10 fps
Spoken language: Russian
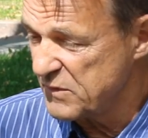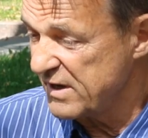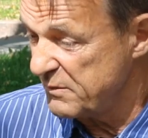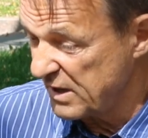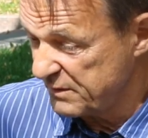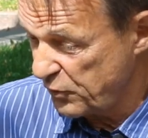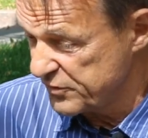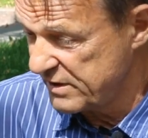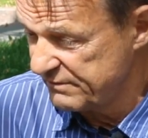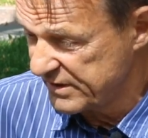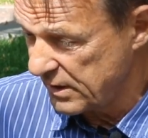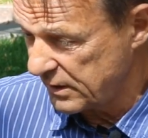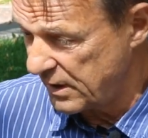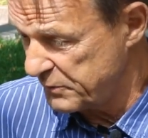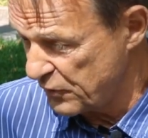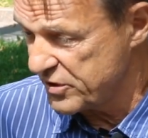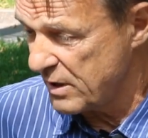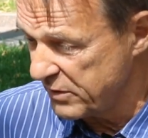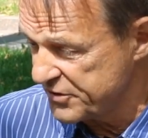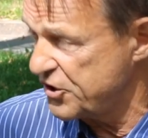Меня ребята просто вытолкали, потому что
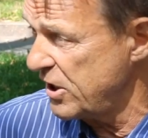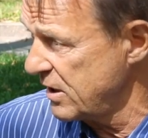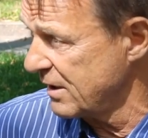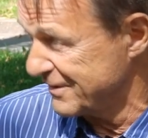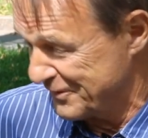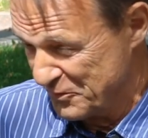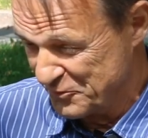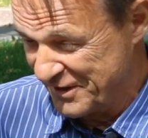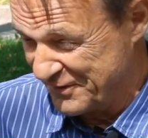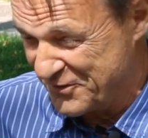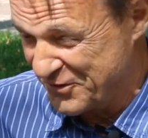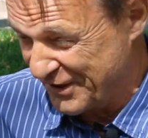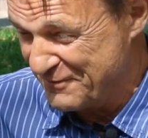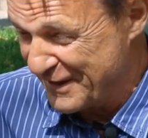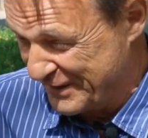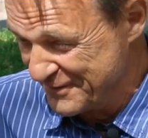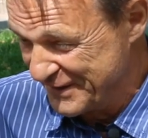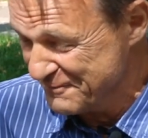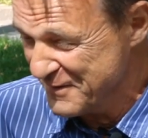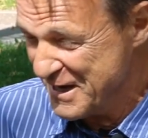я был сильный. Если мы так с ребятами
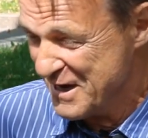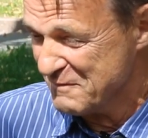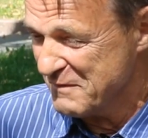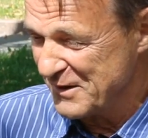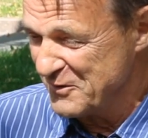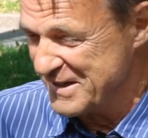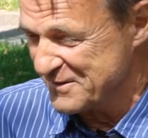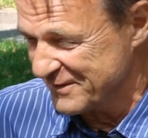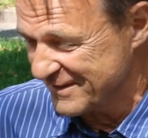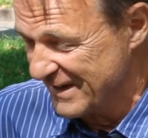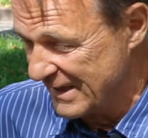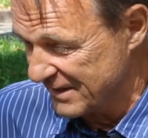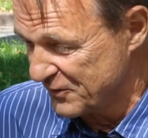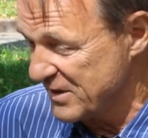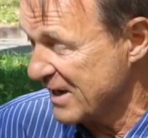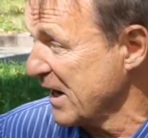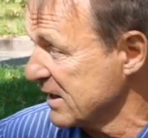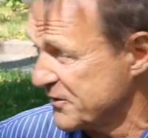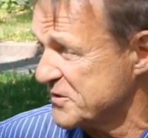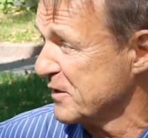там боролись во дворе, то я
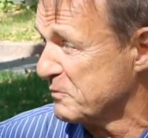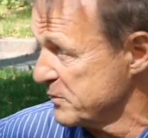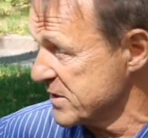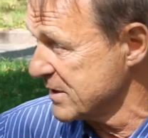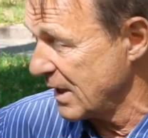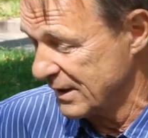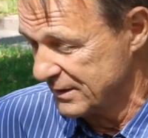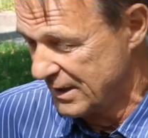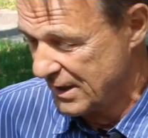как-то всех побеждал.